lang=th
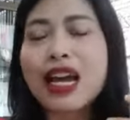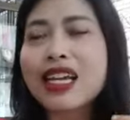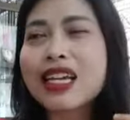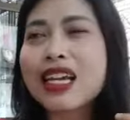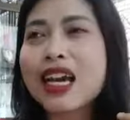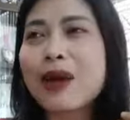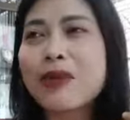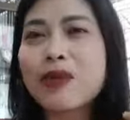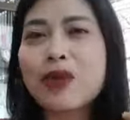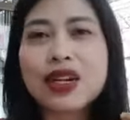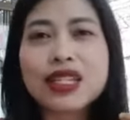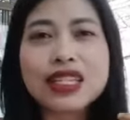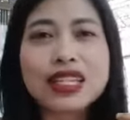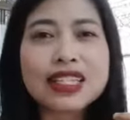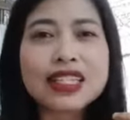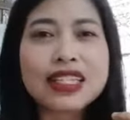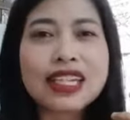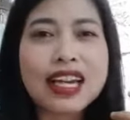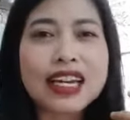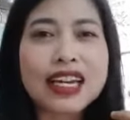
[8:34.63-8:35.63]
อย่ามัวแต่
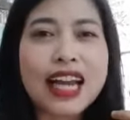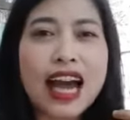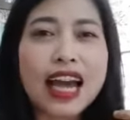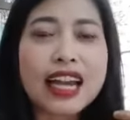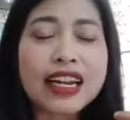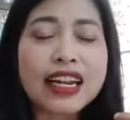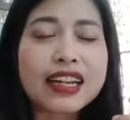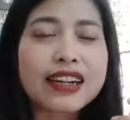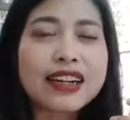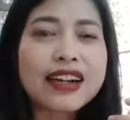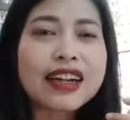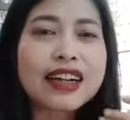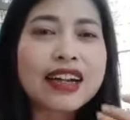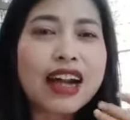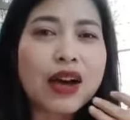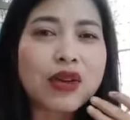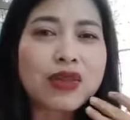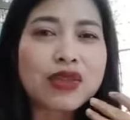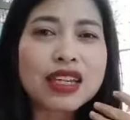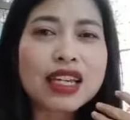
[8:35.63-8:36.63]
เสียดายในเรื่อง
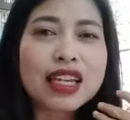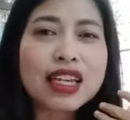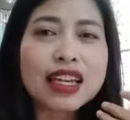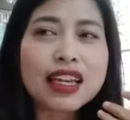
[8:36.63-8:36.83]
ราวที่